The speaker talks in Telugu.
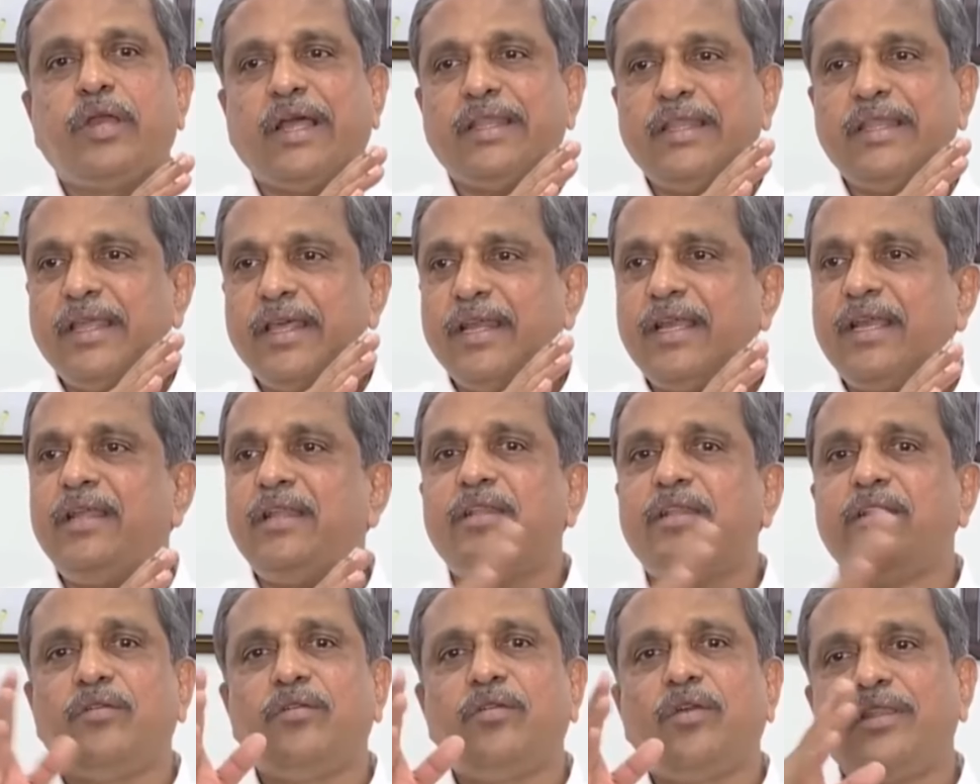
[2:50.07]
అందరికీ
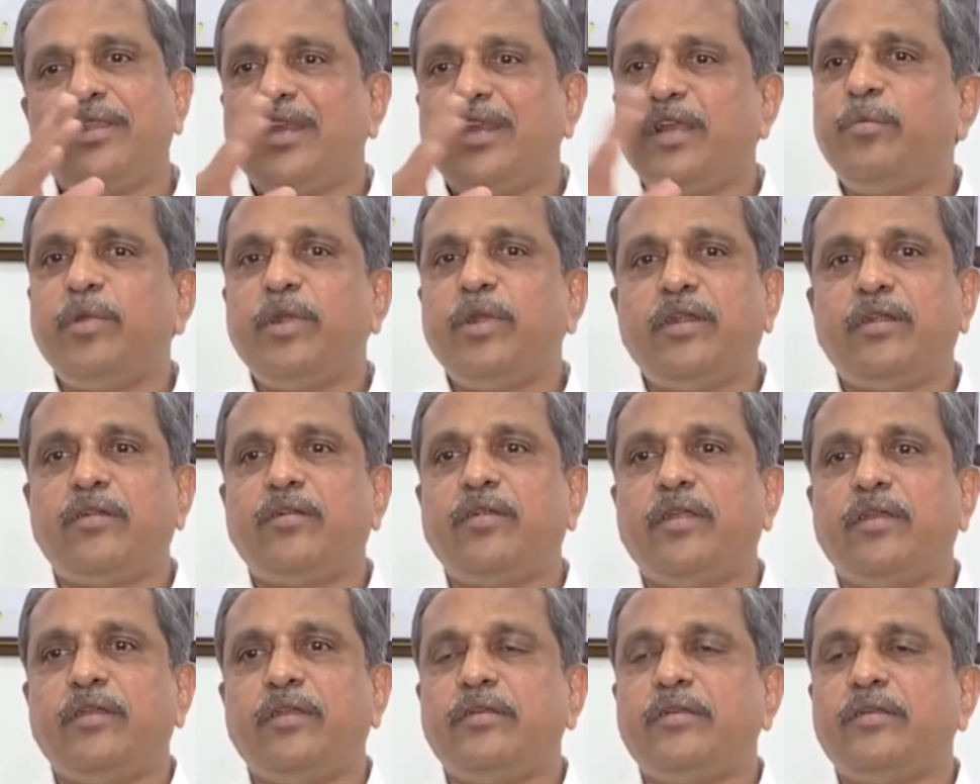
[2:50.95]
తిట్లు అందరికీ
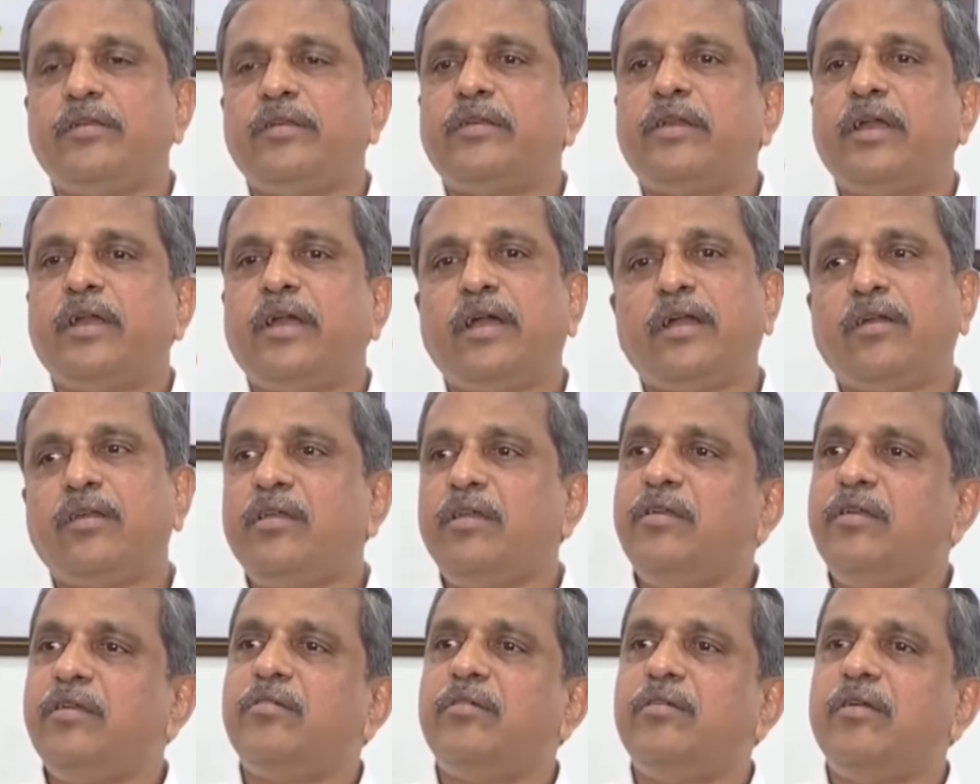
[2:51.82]
పడినట్టున్నాయి
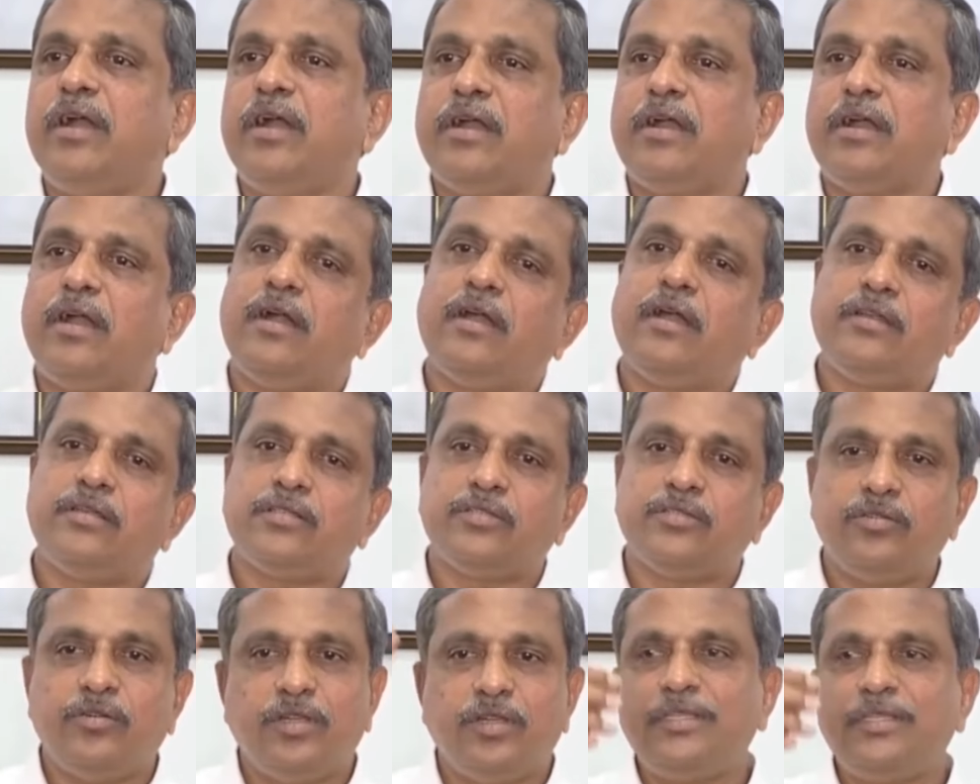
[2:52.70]
ఆఖరికి ఇంక్లూడింగ్ ఆ కాంగ్రెస్